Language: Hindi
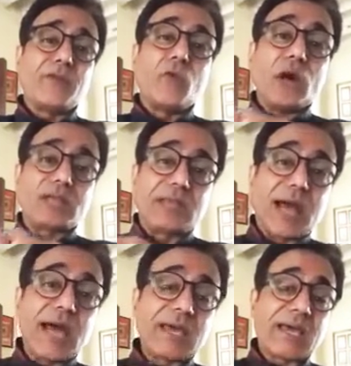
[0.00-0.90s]
वो
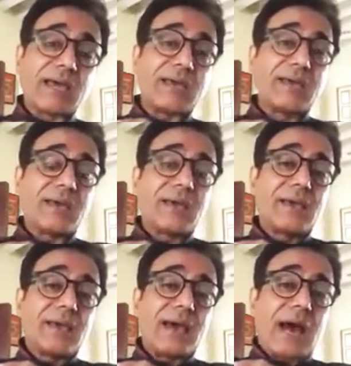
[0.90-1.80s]
अध्याय है
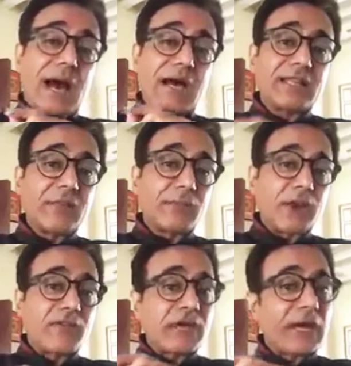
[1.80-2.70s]
आदि
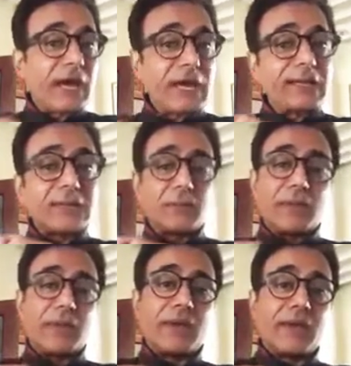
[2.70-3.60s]
पर्व के अंत
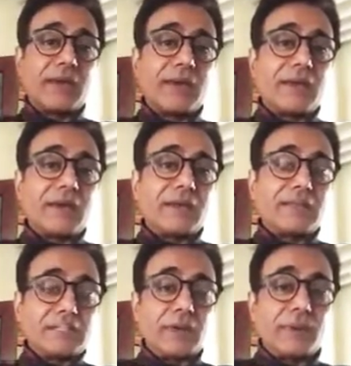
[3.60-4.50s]
में
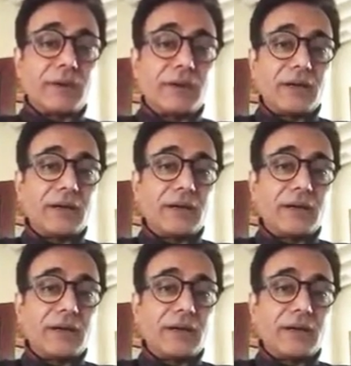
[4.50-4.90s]
जब